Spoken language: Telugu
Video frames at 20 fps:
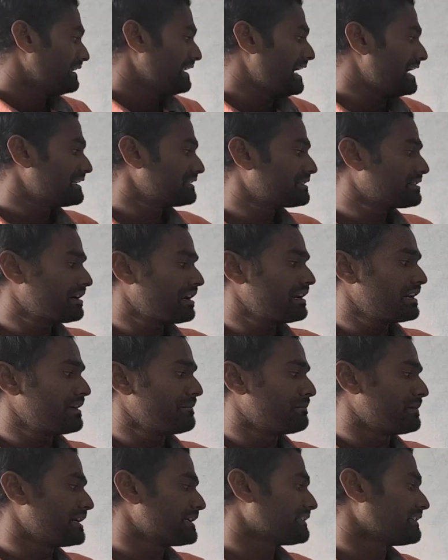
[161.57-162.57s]
న్యాచురల్
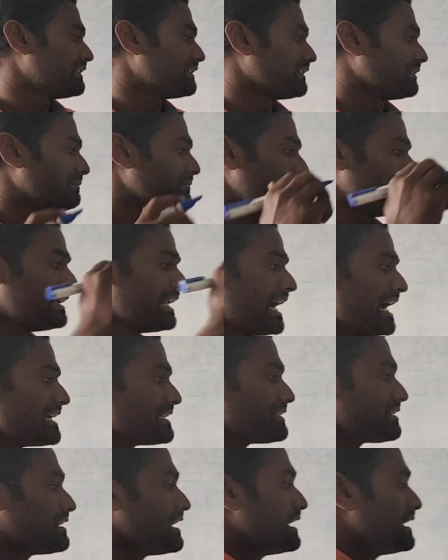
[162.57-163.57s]
నెంబర్స్ అంటాం
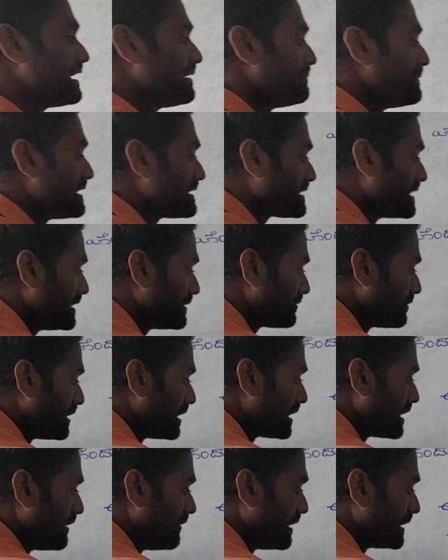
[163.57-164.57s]
న్యాచురల్ నెంబర్స్
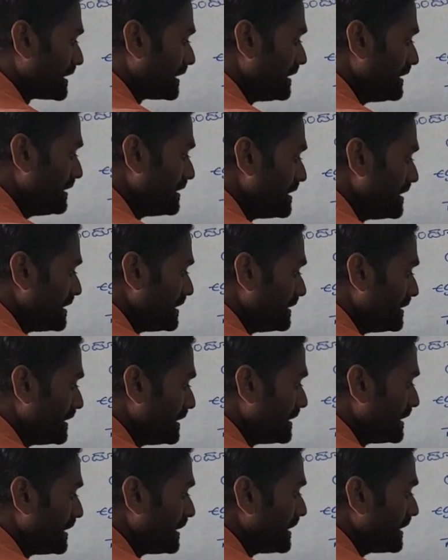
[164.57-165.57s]
అంటున్నాం కాబట్టి
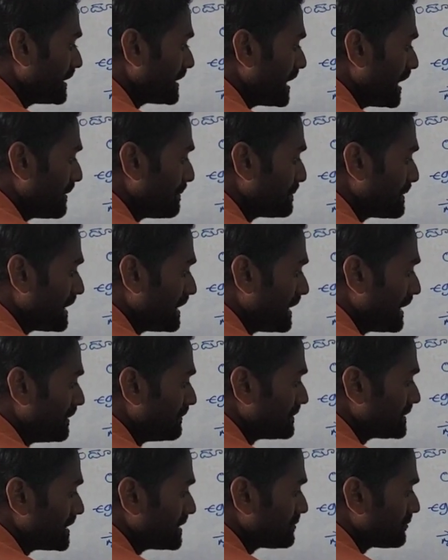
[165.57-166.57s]
దీన్ని క్యాపిటల్
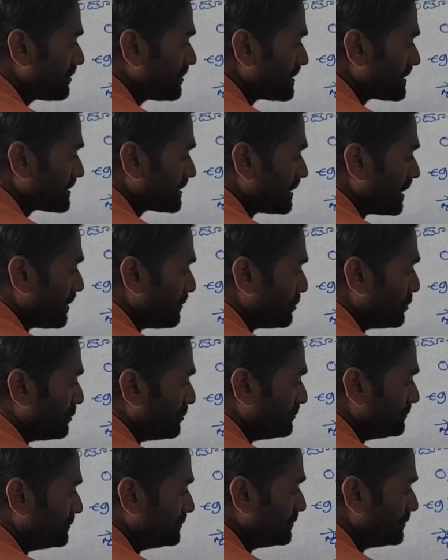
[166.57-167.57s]
ఎన్ నుంచి చూపిస్తాము
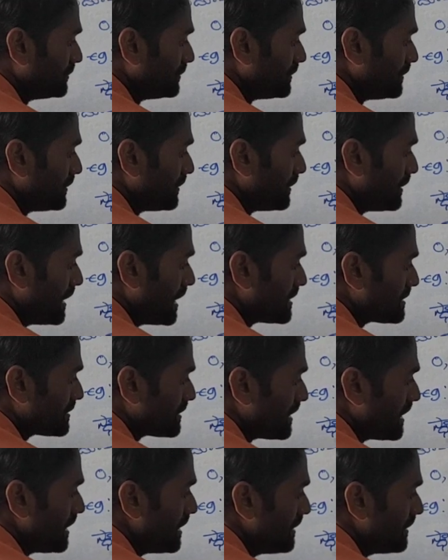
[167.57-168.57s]

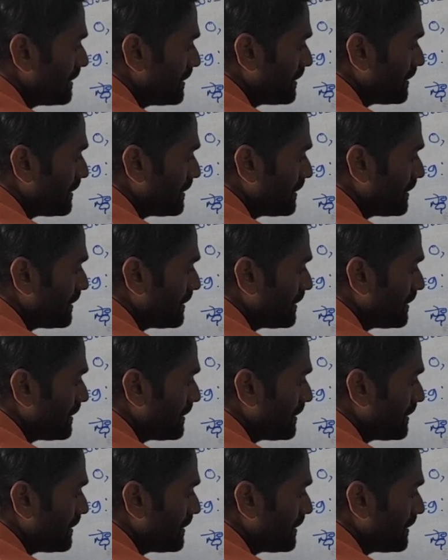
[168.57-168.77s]
న్యాచురల్